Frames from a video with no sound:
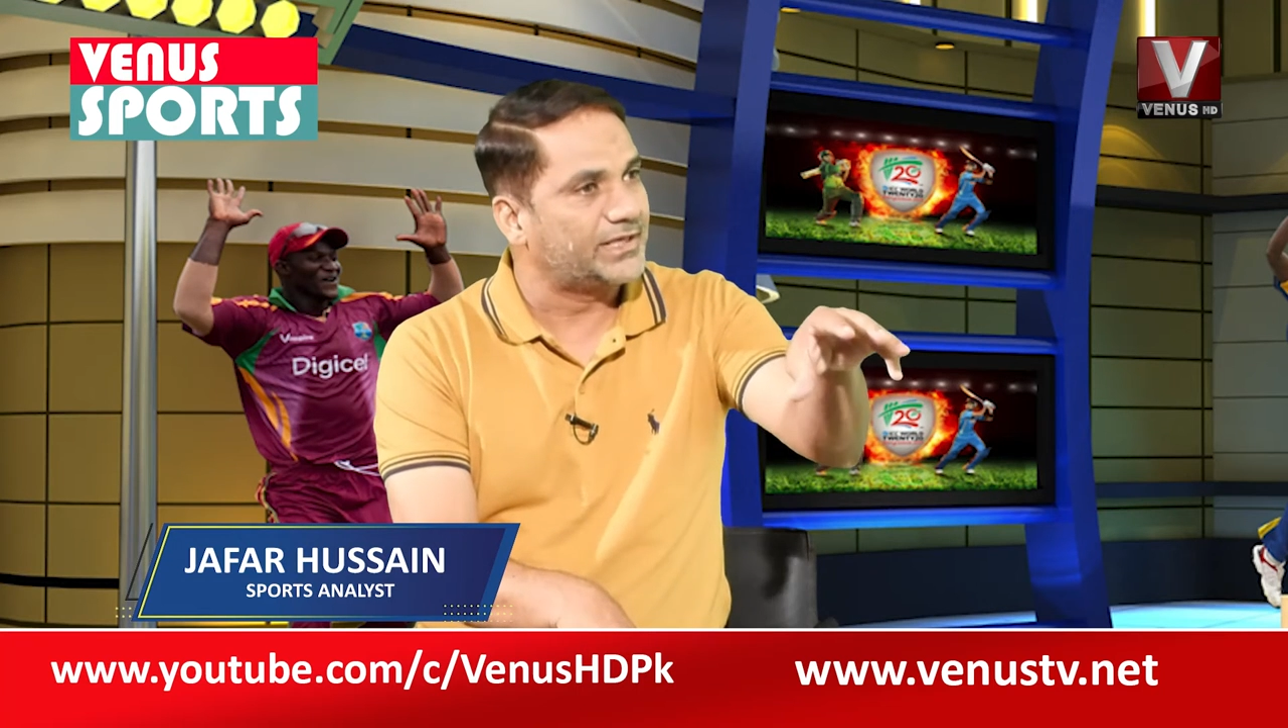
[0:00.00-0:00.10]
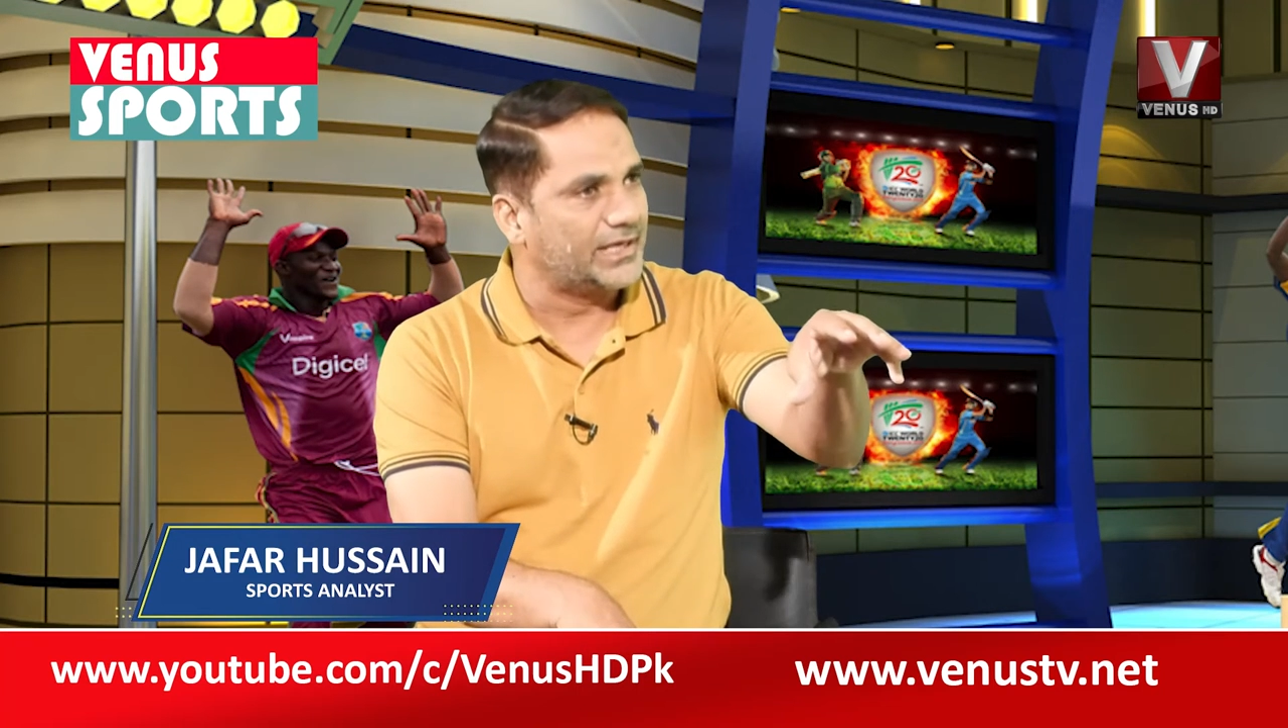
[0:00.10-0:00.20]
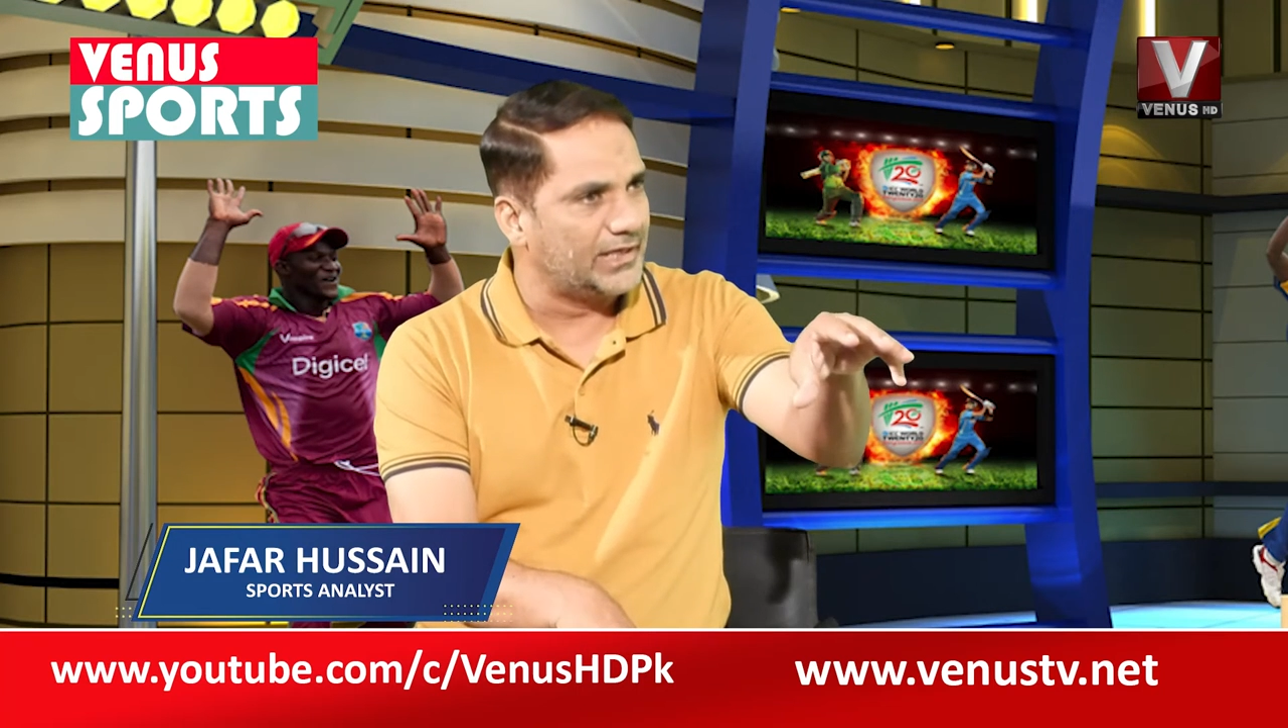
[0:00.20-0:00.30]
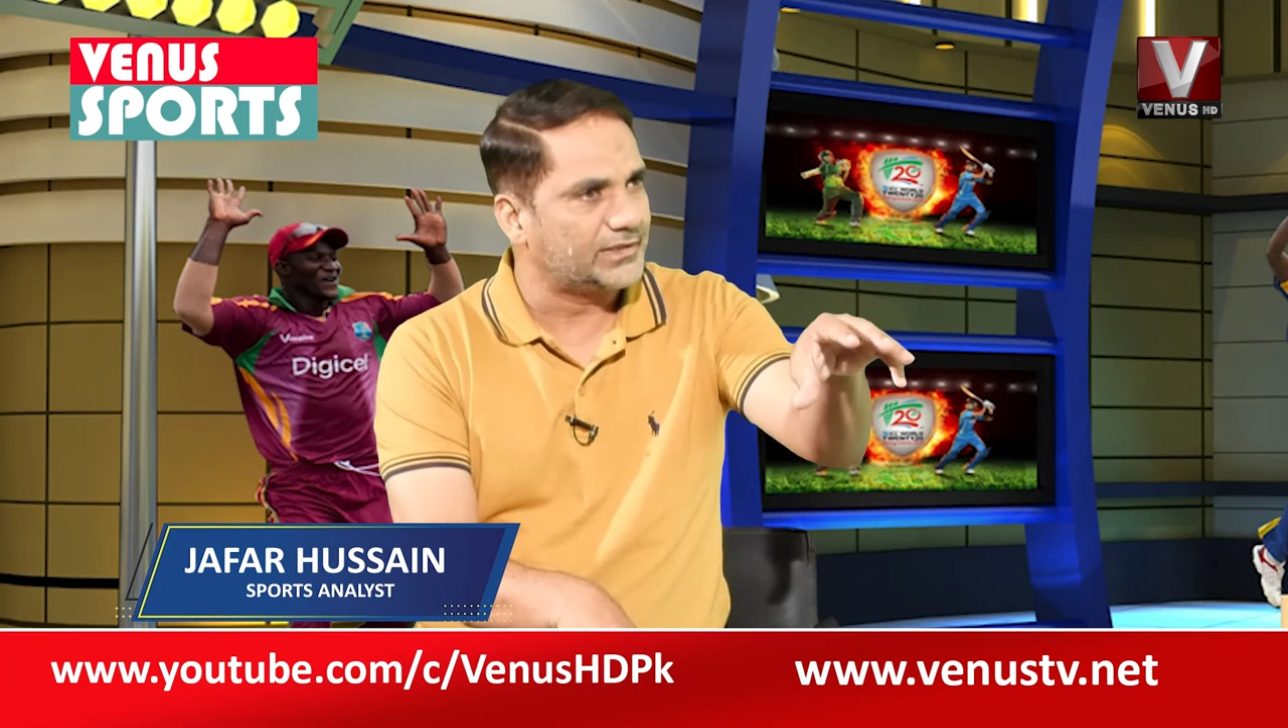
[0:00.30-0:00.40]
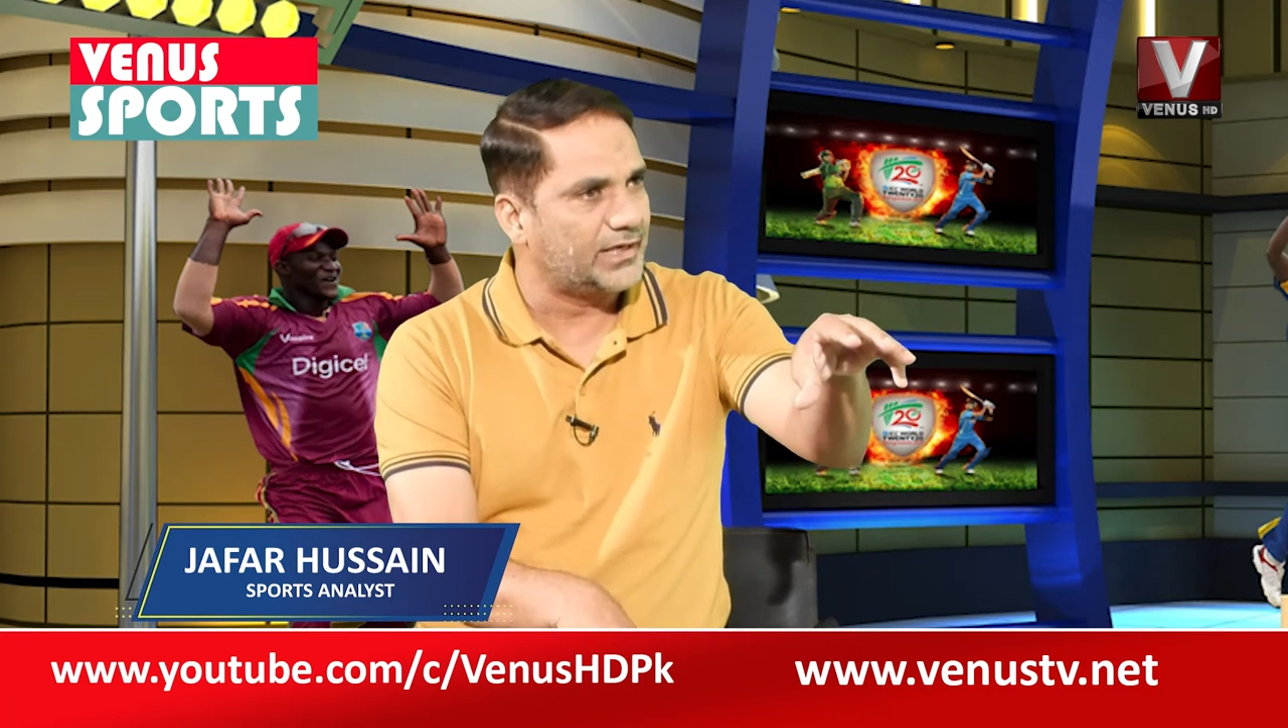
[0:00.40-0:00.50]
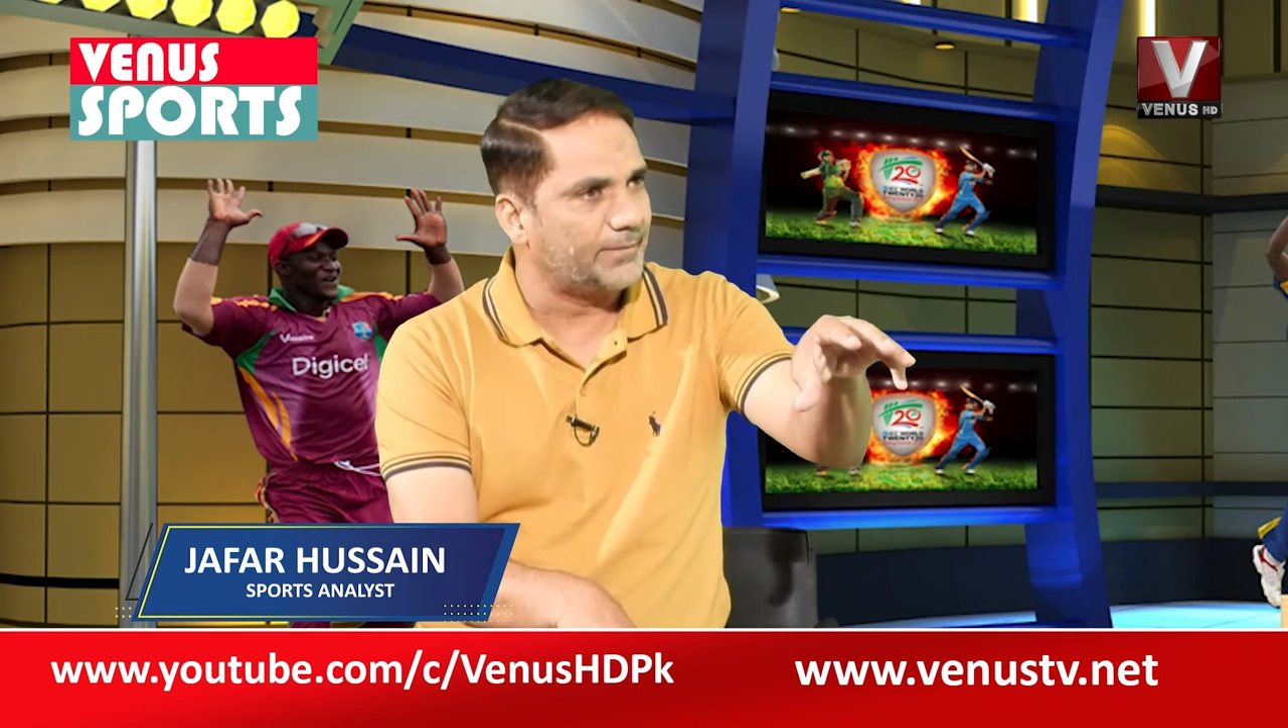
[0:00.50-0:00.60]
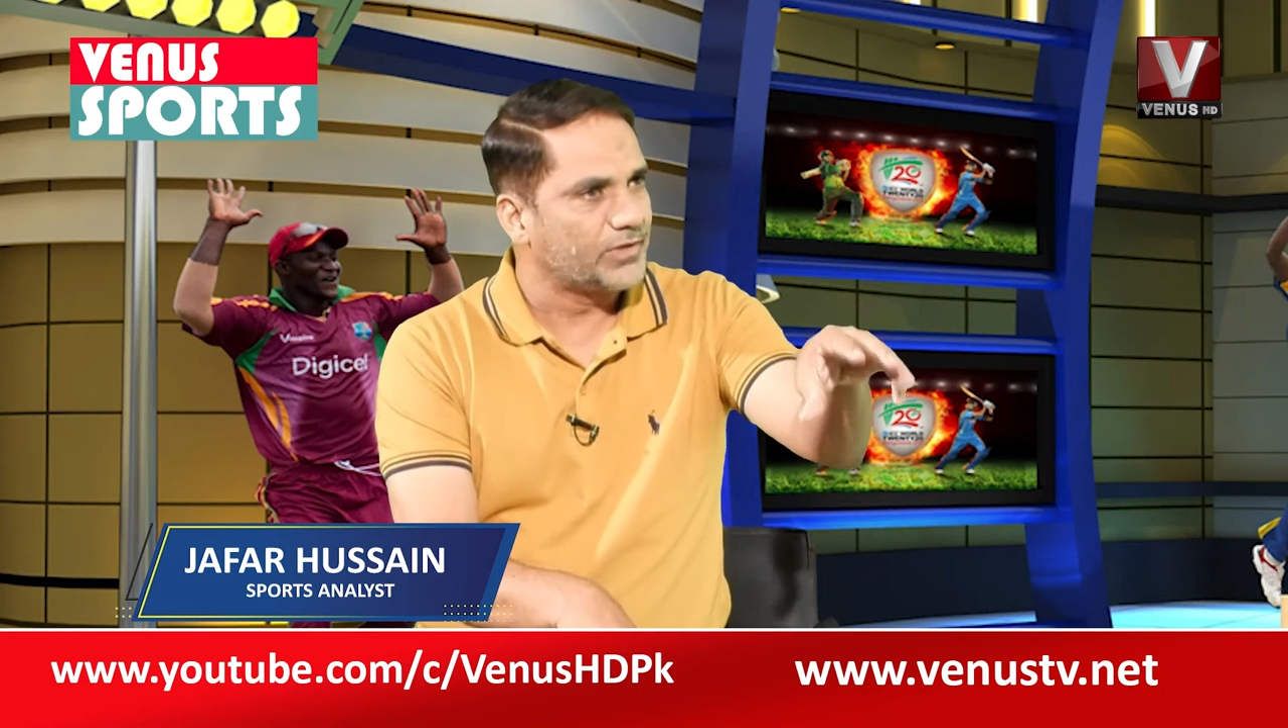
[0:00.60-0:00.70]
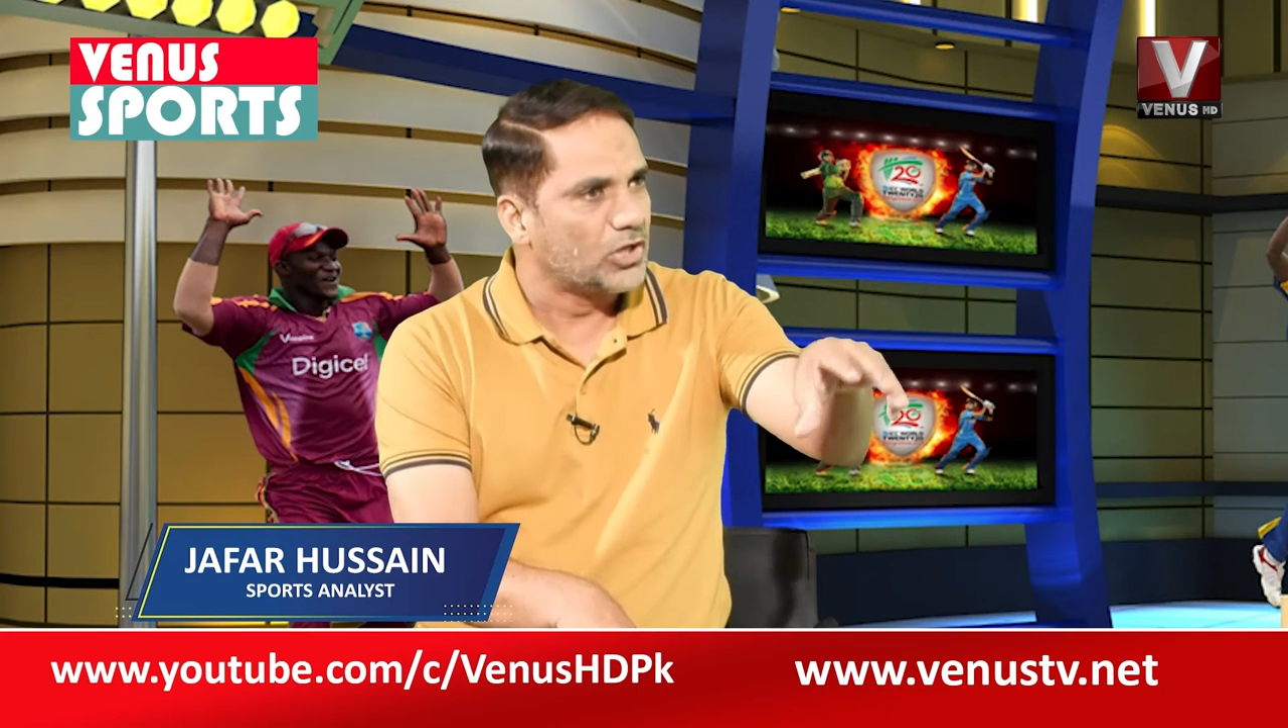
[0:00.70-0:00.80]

खेला था